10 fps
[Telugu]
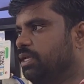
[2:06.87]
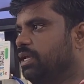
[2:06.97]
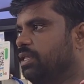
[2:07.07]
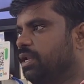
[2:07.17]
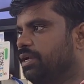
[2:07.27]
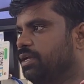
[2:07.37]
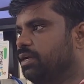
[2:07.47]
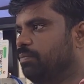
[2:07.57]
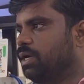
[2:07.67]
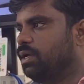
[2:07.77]
ఏది లైటింగ్
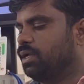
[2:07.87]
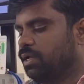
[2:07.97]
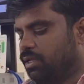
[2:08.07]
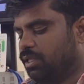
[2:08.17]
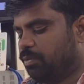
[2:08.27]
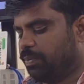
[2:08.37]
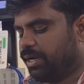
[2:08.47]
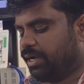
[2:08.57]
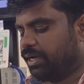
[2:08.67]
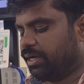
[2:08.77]
అమ్మ
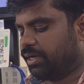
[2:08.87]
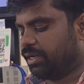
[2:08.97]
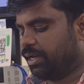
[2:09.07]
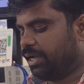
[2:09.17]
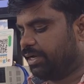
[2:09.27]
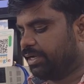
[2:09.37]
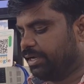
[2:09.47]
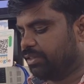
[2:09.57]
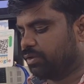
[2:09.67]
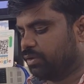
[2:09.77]
ఇప్పుడు ఏంటంటే లైటింగ్
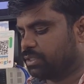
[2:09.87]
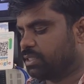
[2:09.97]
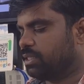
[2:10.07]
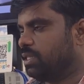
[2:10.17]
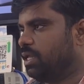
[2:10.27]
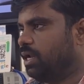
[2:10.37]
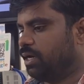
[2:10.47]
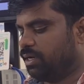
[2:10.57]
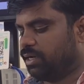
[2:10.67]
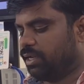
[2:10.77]
ఎందుకు వస్తుంది
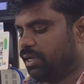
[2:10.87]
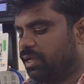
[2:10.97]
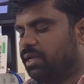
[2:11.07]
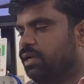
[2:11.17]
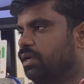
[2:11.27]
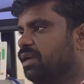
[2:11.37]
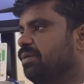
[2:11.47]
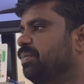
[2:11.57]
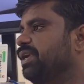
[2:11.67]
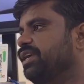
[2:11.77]
అని అంటే
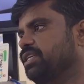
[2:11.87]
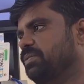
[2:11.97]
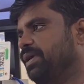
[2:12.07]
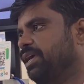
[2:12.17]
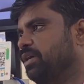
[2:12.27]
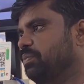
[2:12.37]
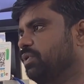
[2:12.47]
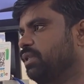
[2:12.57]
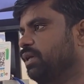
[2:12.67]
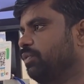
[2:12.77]
కంపెనీ డిస్ప్లే
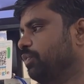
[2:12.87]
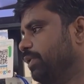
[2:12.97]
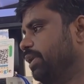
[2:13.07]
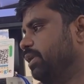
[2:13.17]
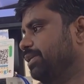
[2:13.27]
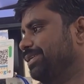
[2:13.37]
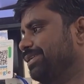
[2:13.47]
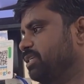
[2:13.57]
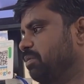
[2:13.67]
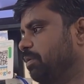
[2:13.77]
వేయకపోతే ఓఎల్ఈడి
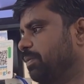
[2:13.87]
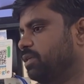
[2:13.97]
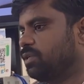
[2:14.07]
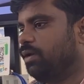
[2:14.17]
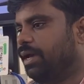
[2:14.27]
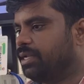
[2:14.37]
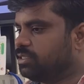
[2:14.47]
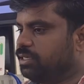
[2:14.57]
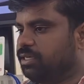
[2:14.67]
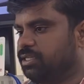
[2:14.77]
డిస్ప్లే ప్లేస్లో
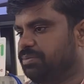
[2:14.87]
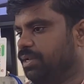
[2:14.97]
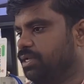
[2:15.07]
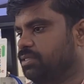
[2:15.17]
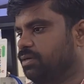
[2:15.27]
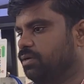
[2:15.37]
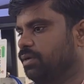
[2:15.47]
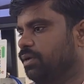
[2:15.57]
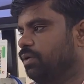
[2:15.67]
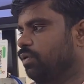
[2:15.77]
ఎల్సిడి డిస్ప్లే వేస్తాం
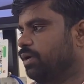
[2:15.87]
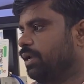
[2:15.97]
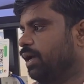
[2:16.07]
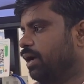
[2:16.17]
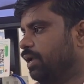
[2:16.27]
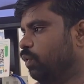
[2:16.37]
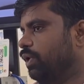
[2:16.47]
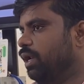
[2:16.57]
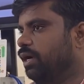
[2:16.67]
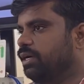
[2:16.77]
ఓకేనా
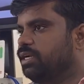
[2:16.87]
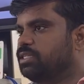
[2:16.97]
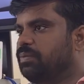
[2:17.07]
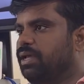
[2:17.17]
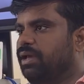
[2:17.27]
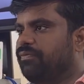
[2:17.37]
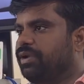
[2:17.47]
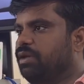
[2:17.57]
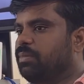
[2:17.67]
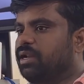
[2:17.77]
ఓఎల్ఈడి డిస్ప్లే
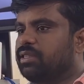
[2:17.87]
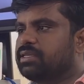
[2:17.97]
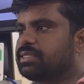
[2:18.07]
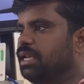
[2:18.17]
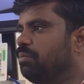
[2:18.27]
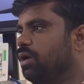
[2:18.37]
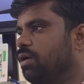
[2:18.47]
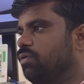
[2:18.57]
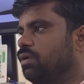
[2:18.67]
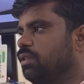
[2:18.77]
ఫ్రేమ్ అనేది స్లిమ్గా
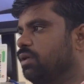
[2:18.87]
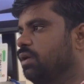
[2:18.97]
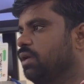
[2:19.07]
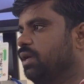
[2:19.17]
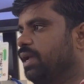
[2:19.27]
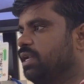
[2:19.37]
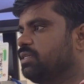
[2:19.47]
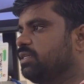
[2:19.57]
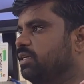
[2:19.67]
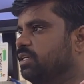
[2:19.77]
ఉంటుంది
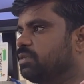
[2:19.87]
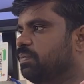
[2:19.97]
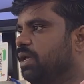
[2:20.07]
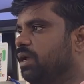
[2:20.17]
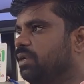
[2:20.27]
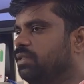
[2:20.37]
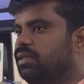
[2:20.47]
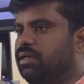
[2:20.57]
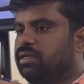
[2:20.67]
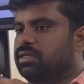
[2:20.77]
ఎల్సిడి డిస్ప్లే
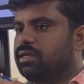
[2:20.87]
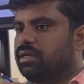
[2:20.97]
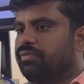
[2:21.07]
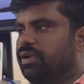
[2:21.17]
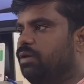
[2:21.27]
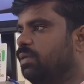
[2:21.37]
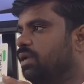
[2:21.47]
అనేది ఫ్రేమ్